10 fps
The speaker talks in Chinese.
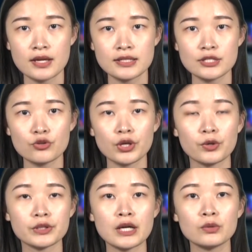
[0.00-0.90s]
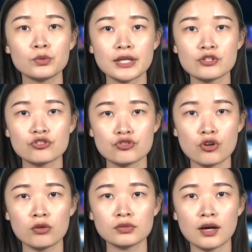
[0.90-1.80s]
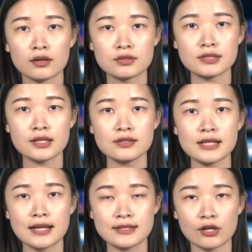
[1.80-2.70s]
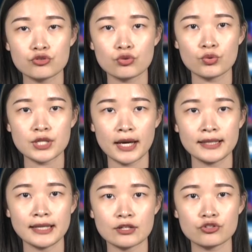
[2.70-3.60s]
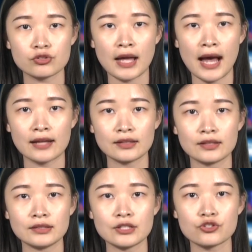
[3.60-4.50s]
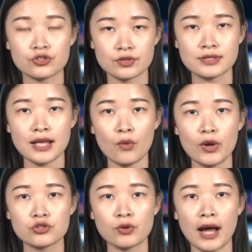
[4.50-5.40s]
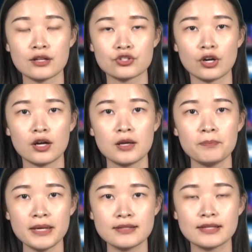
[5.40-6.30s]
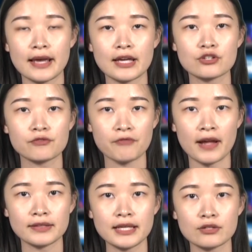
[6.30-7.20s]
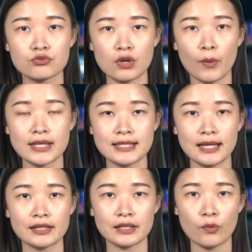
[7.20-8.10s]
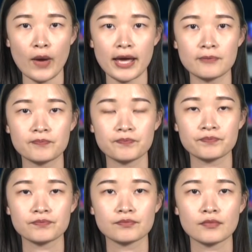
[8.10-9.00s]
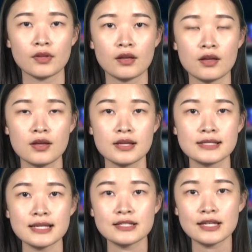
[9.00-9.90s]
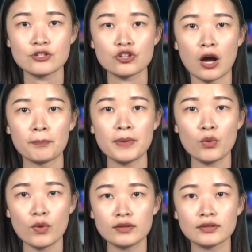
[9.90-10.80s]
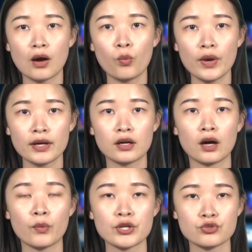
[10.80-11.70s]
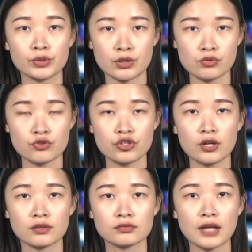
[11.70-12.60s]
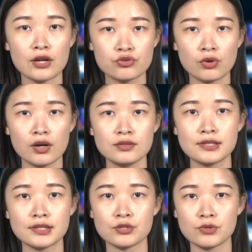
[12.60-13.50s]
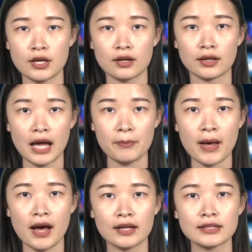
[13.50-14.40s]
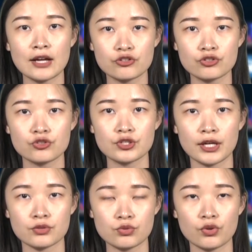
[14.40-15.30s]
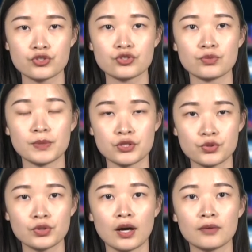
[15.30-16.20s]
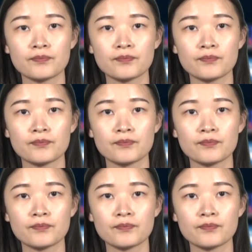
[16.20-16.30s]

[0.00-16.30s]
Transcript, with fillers: 其中有一段录音之中，藤森在讲述张莹颖是他的第十三位受害者，并且也是反应最为激烈的一位。在现场被问到为何会出庭作证，他说己虽然很害怕，但是这样做是必须的。